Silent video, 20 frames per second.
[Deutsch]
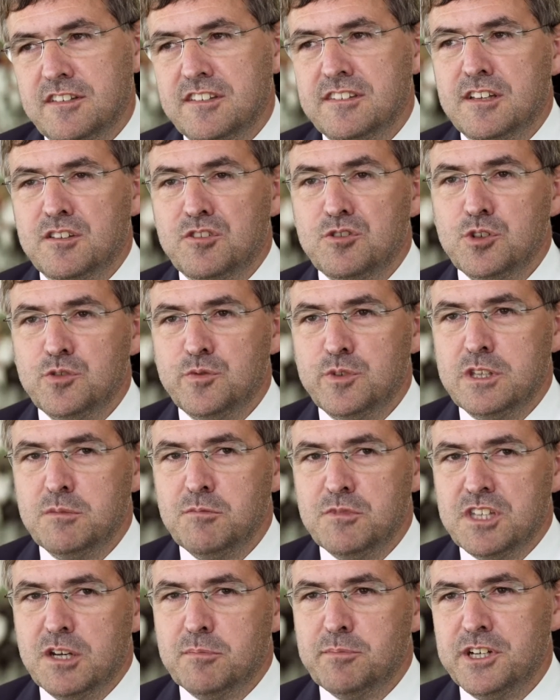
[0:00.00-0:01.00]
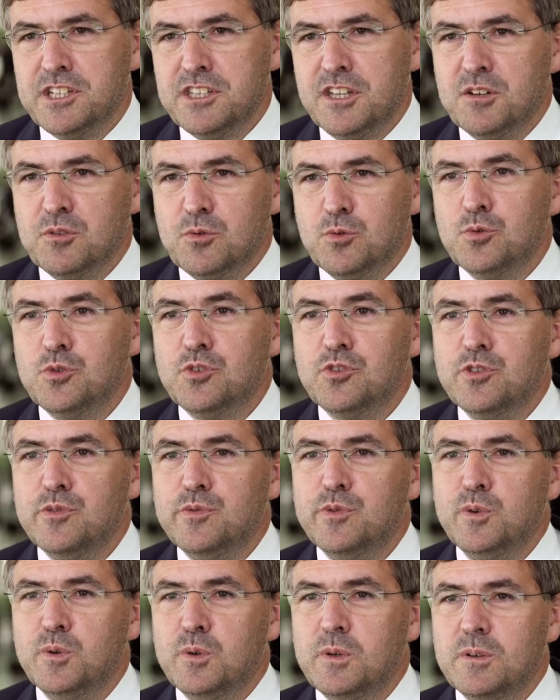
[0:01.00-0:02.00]
ist natürlich für die Mitarbeiter ein gutes
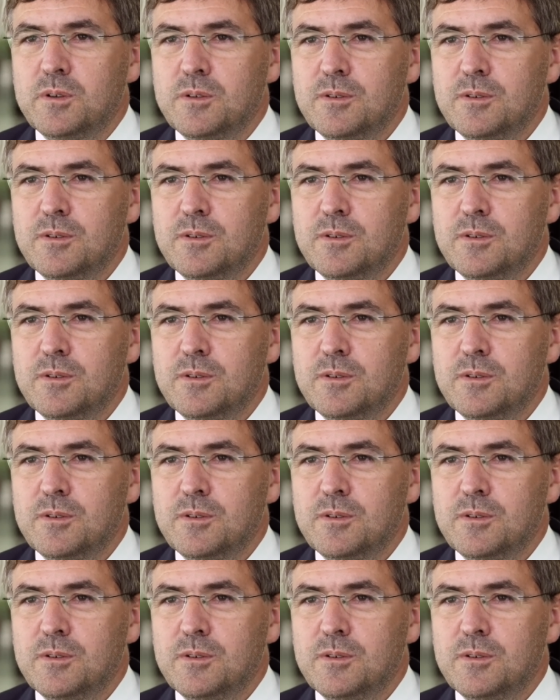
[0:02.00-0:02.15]
Gefühl.